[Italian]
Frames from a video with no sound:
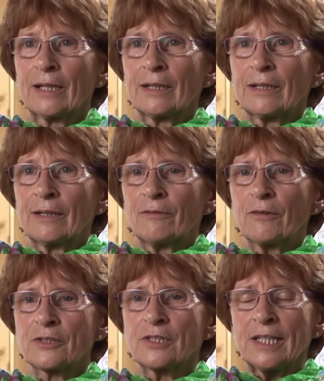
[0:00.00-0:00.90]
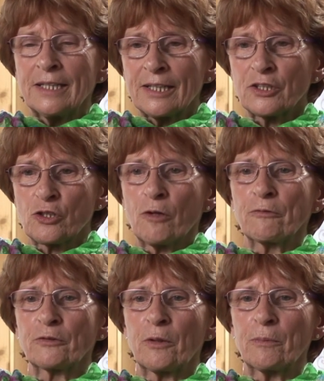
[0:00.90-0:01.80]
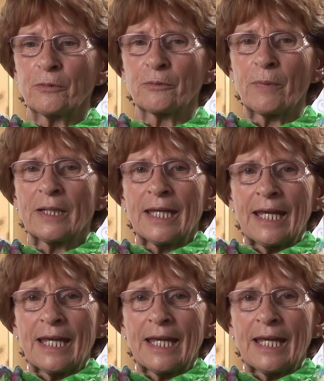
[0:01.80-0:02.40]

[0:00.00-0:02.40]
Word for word: a smettere. Ciò